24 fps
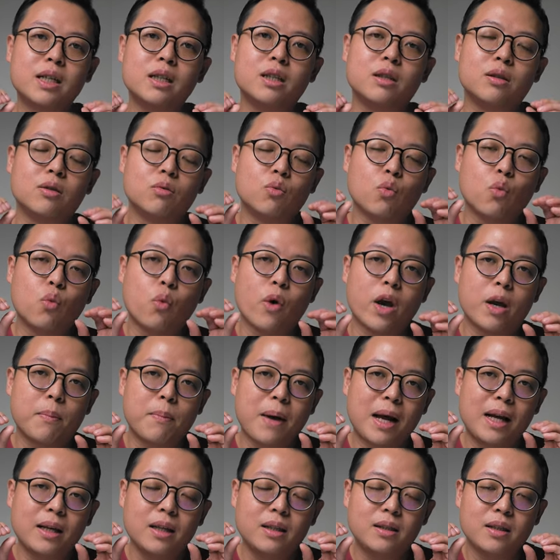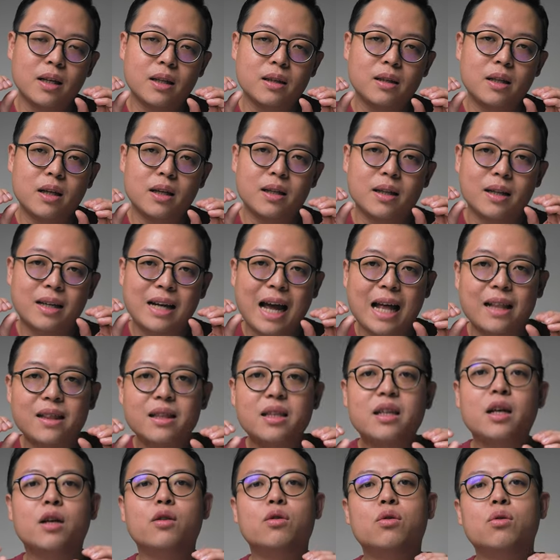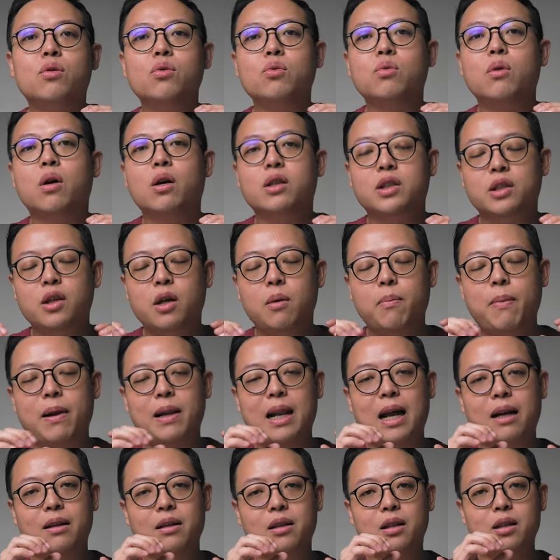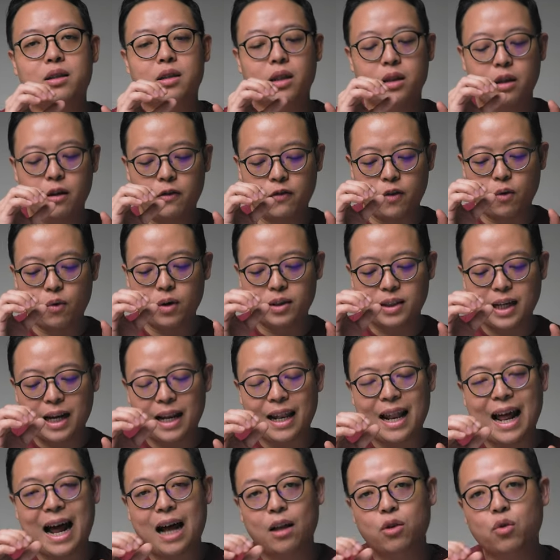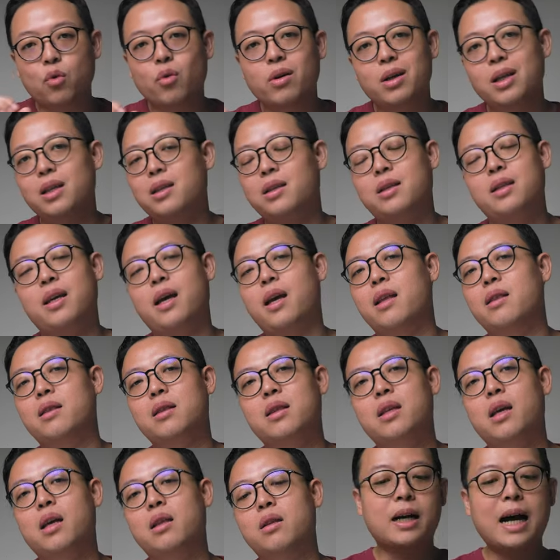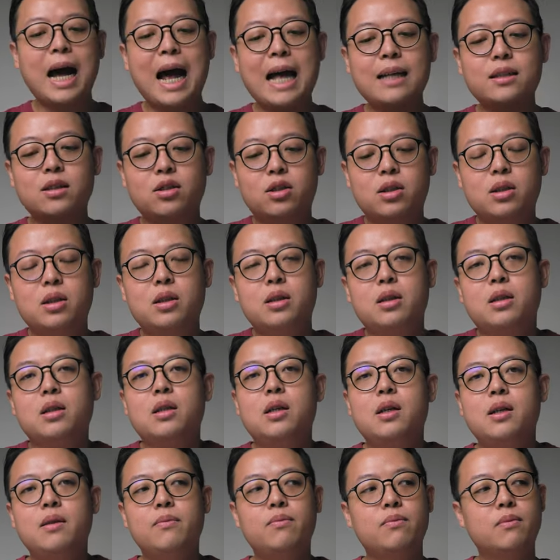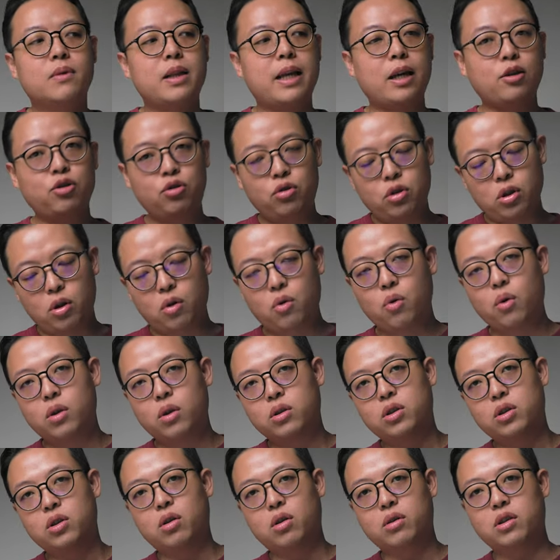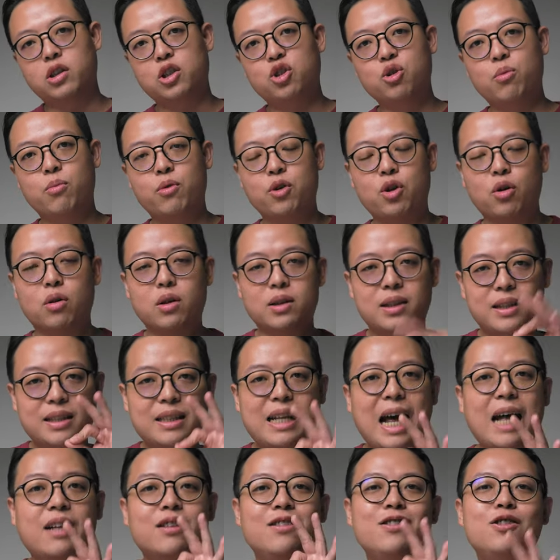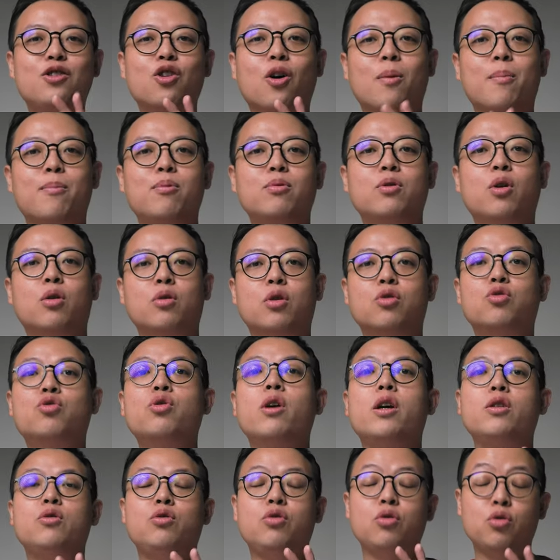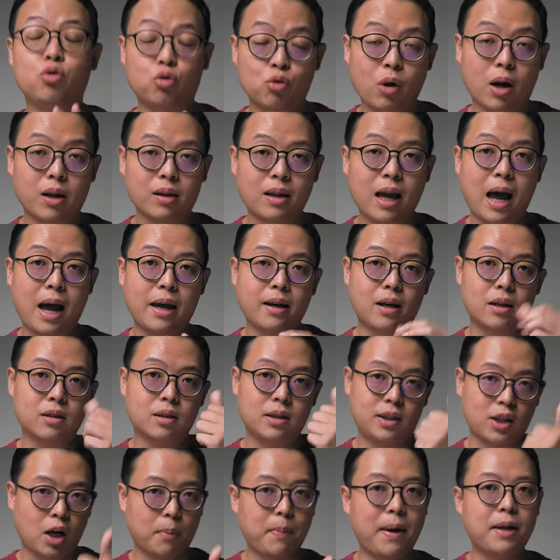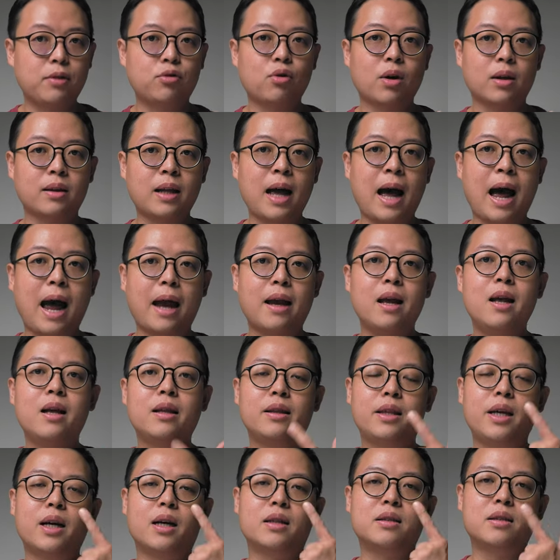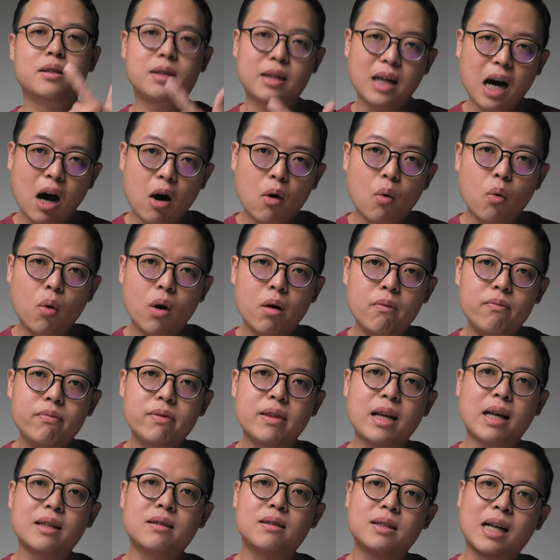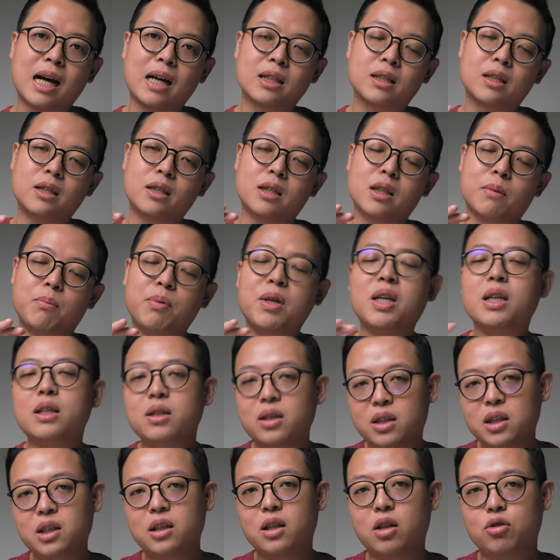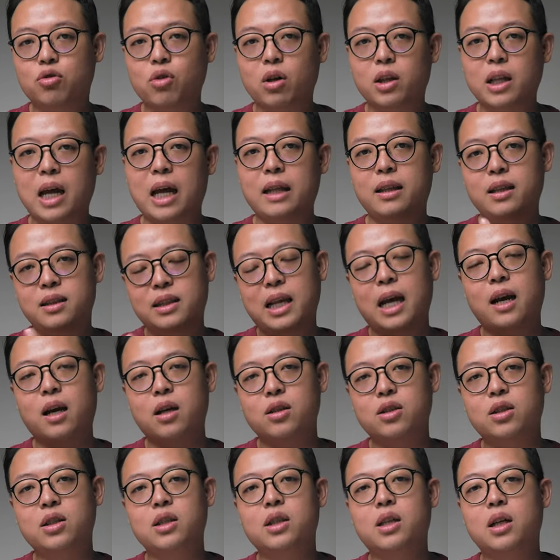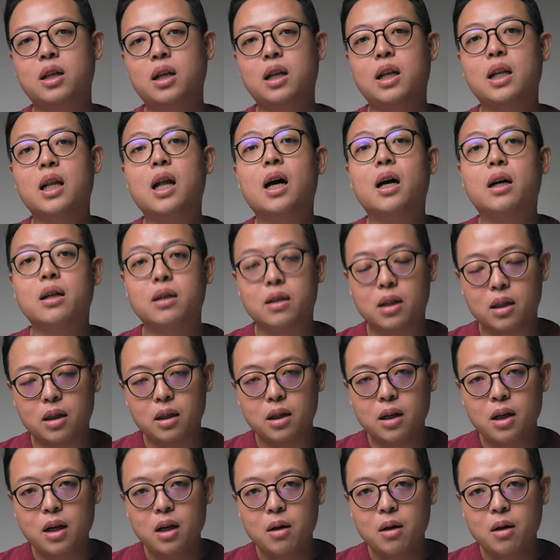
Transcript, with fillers: 更尾巴一点点的甘甜度哈，稍微让你的整体风味再拉多一点点。看似连续的过程之中，其实我们有了三种不同的萃取状态，一个是搅拌状态，第二个是高温，但是它是一个平静的状态，第三个是一个冷的。